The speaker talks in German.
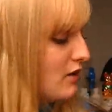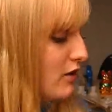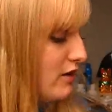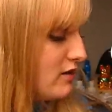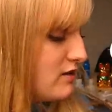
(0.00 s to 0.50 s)

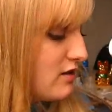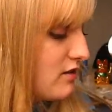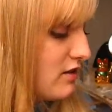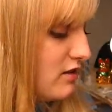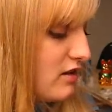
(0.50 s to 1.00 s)
Und
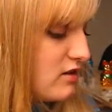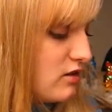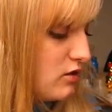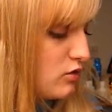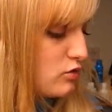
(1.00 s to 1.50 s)
dass
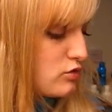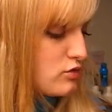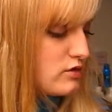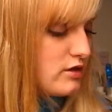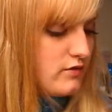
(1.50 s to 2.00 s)
ich doch so
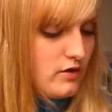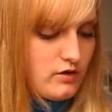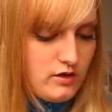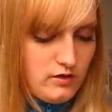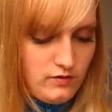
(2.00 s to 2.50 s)
schusselig war
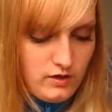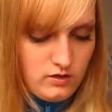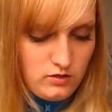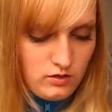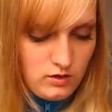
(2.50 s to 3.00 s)
und irgendwie
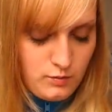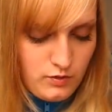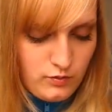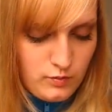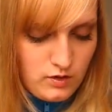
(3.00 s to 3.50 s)
jetzt doch das
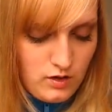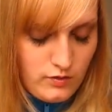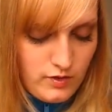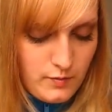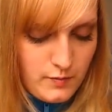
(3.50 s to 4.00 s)
Parfüm gekauft habe.